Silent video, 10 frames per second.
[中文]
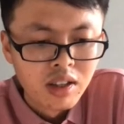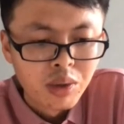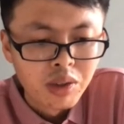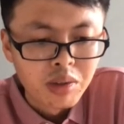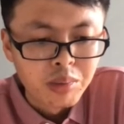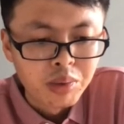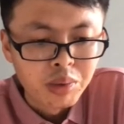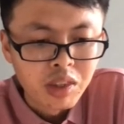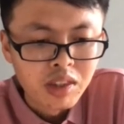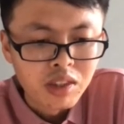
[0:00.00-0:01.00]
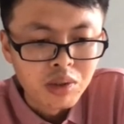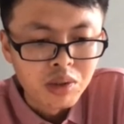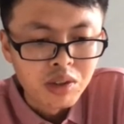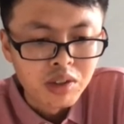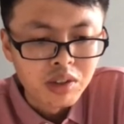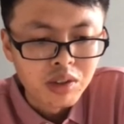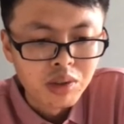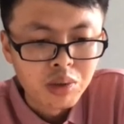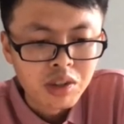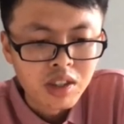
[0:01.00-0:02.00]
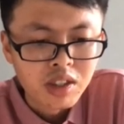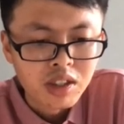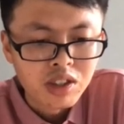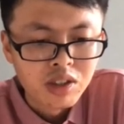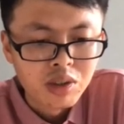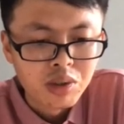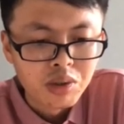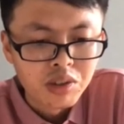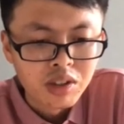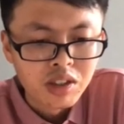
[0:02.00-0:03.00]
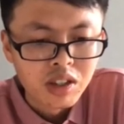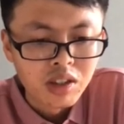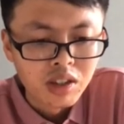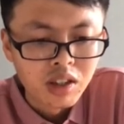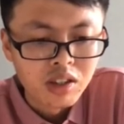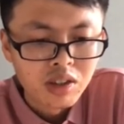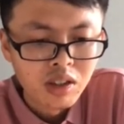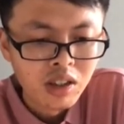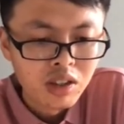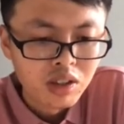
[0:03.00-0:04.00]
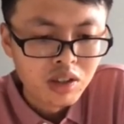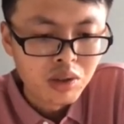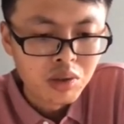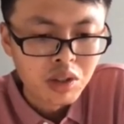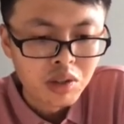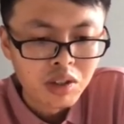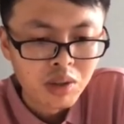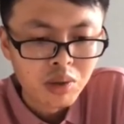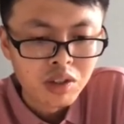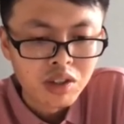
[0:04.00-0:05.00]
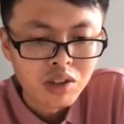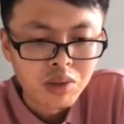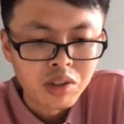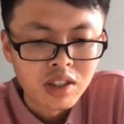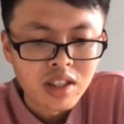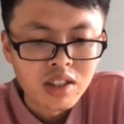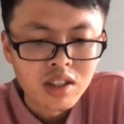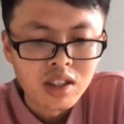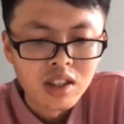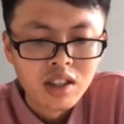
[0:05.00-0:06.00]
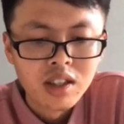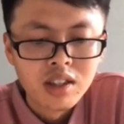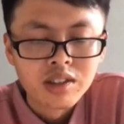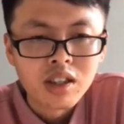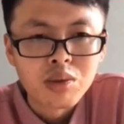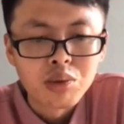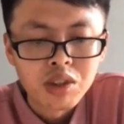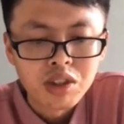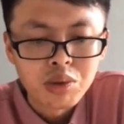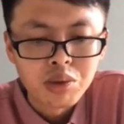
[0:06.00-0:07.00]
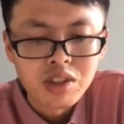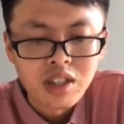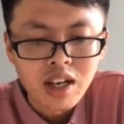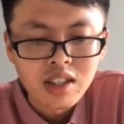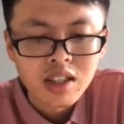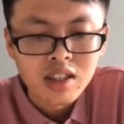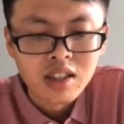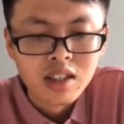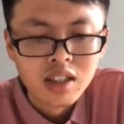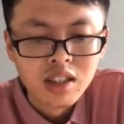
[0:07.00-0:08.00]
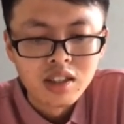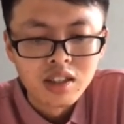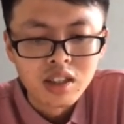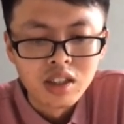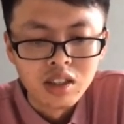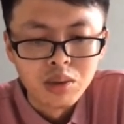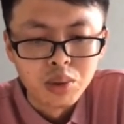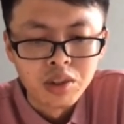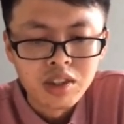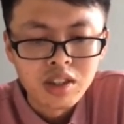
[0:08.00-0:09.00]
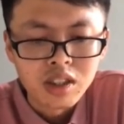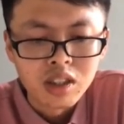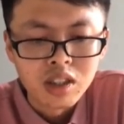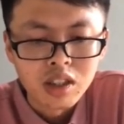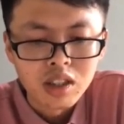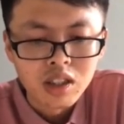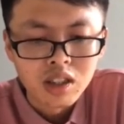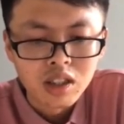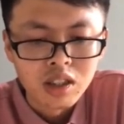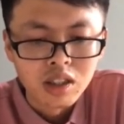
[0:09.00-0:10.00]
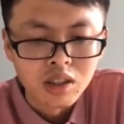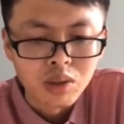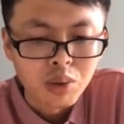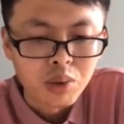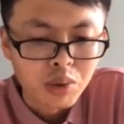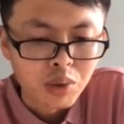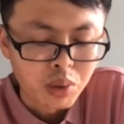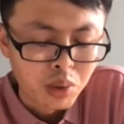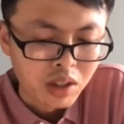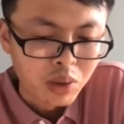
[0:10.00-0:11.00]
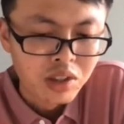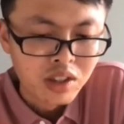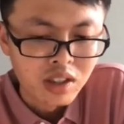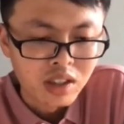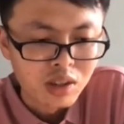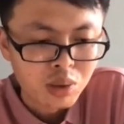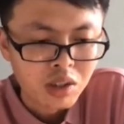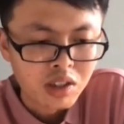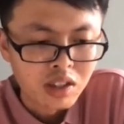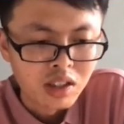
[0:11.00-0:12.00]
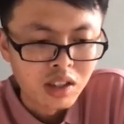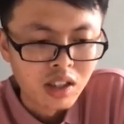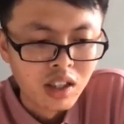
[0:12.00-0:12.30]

会不断的有工作上的一些新旧接呃新新旧交接或者新功能的上线，那如何去加强这个逻辑的一个可管控性，做到一个